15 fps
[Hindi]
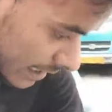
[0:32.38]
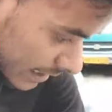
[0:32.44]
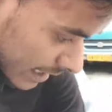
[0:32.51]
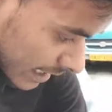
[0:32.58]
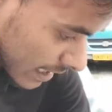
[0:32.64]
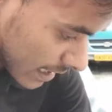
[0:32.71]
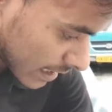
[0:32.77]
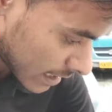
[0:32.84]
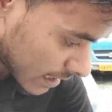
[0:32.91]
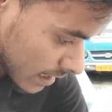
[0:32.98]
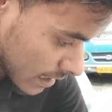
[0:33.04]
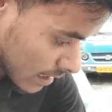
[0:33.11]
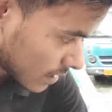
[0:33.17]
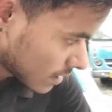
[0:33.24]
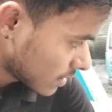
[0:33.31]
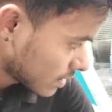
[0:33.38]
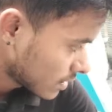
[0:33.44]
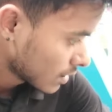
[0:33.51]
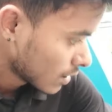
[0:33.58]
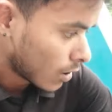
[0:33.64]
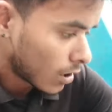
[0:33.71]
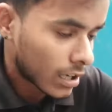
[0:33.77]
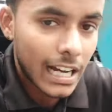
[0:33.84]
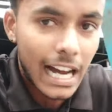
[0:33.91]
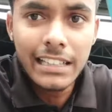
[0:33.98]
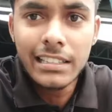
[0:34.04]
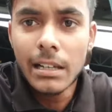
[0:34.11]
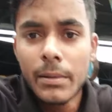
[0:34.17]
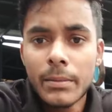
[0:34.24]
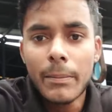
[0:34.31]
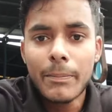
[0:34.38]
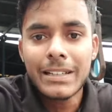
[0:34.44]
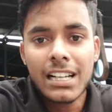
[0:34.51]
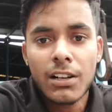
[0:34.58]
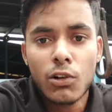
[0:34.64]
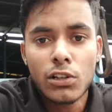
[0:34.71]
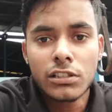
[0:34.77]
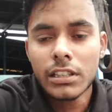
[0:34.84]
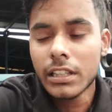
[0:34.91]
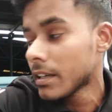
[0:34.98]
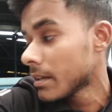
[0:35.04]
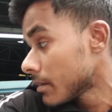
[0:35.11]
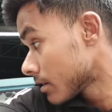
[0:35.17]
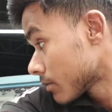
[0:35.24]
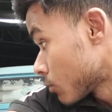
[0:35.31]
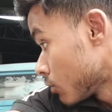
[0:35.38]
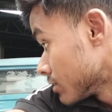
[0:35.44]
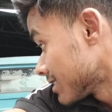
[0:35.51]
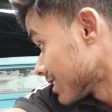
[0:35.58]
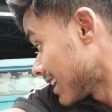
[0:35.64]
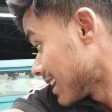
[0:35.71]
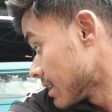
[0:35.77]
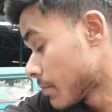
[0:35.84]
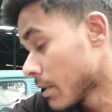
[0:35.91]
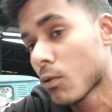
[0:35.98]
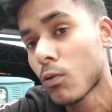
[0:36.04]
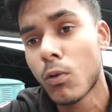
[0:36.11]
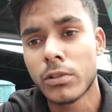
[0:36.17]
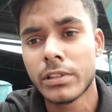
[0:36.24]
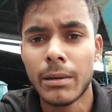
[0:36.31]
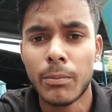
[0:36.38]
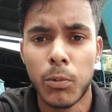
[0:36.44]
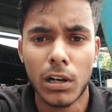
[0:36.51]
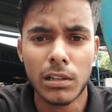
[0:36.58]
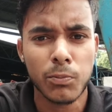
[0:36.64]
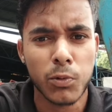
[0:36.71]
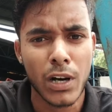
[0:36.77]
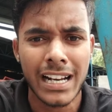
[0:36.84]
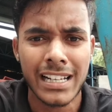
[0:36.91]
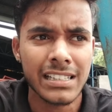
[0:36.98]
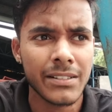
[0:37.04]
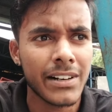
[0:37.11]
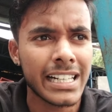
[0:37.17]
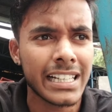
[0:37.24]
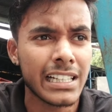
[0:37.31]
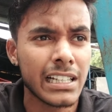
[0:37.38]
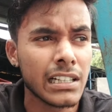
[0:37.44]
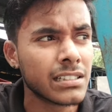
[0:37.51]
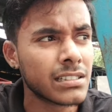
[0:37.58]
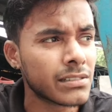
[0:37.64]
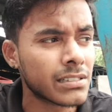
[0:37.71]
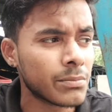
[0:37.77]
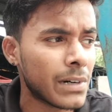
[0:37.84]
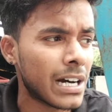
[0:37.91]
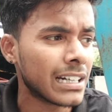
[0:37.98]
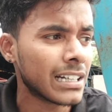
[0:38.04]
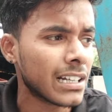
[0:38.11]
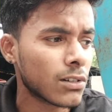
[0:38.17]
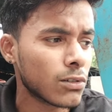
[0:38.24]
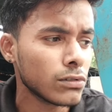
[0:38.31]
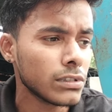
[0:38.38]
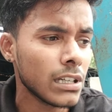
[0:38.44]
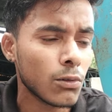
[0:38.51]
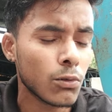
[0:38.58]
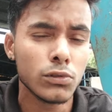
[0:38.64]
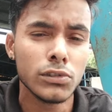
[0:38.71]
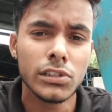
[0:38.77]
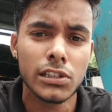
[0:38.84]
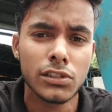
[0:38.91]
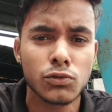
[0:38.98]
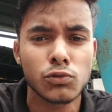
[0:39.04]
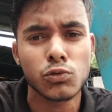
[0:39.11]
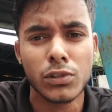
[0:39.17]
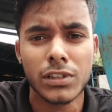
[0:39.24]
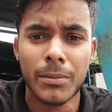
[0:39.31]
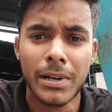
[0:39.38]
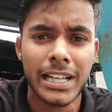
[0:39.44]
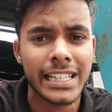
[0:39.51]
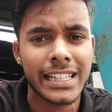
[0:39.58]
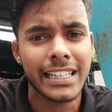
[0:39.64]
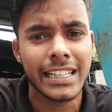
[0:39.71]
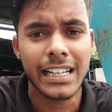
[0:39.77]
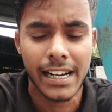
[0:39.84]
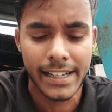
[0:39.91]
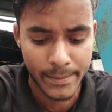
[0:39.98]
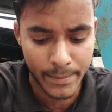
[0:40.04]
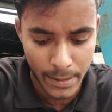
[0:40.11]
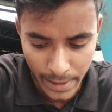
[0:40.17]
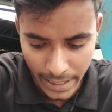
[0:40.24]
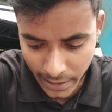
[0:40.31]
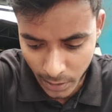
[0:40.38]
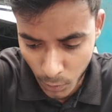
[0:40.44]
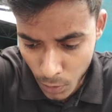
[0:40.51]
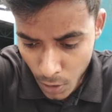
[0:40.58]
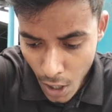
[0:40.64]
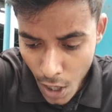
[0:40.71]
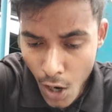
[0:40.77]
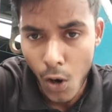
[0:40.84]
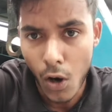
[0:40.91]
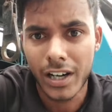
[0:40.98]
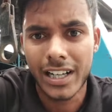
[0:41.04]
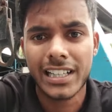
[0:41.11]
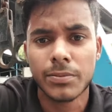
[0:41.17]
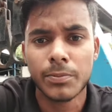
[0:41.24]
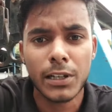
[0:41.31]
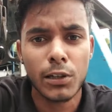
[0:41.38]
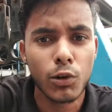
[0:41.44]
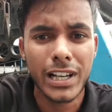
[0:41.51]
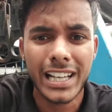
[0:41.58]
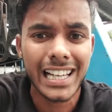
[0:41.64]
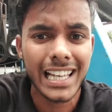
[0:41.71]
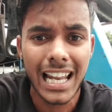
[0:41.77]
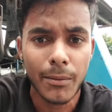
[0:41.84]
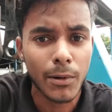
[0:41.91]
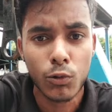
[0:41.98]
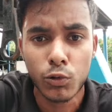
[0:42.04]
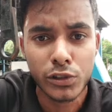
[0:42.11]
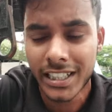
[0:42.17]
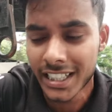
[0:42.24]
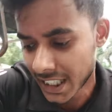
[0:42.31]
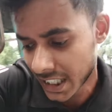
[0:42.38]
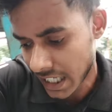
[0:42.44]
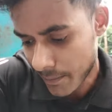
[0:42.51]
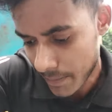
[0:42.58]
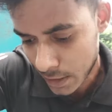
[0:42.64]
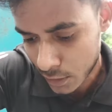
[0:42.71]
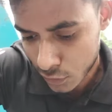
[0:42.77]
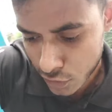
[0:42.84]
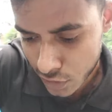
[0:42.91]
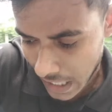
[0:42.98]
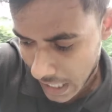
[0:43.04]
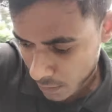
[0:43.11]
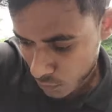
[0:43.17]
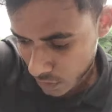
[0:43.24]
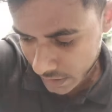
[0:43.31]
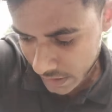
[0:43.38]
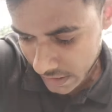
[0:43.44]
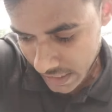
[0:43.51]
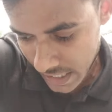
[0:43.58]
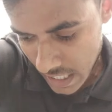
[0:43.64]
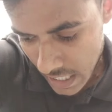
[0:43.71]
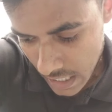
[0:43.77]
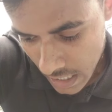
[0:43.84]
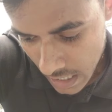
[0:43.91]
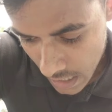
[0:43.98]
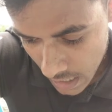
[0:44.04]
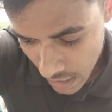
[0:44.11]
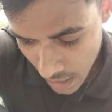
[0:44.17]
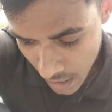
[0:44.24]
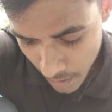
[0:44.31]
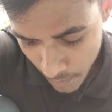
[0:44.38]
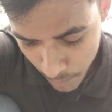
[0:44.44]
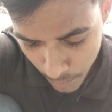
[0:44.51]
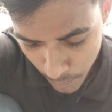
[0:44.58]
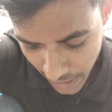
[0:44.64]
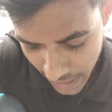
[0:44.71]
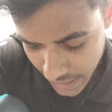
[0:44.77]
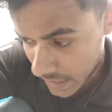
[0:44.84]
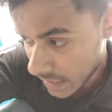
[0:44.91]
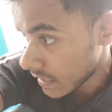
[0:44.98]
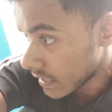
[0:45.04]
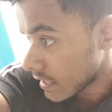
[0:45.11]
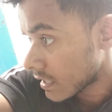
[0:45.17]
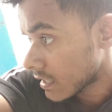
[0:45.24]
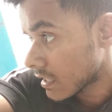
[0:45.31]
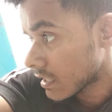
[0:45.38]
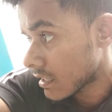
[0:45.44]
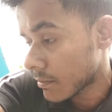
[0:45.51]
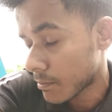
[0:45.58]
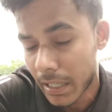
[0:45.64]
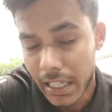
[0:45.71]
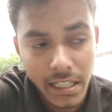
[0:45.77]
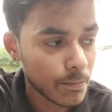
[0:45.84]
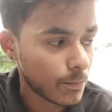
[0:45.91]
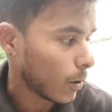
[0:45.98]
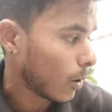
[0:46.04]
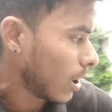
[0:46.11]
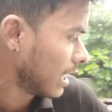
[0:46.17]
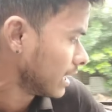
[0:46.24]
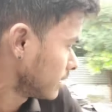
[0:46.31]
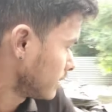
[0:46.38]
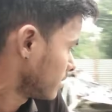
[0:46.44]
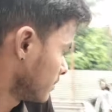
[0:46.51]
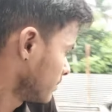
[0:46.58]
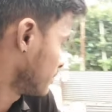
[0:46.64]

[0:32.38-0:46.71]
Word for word: लेते हैं और गाइस अभी मैं पता है कौन सी कौन सी गाड़ी पे हूँ ये बहुत पुराने ज़माने की मान कर रखो ये उन्नीस ज़माने की गाड़ी पे बैठा हूँ और इसमें लोहे के अलावा कुछ नहीं दिख रहा है पहले तो चाय को रख देते हैं भाई भाई बहुत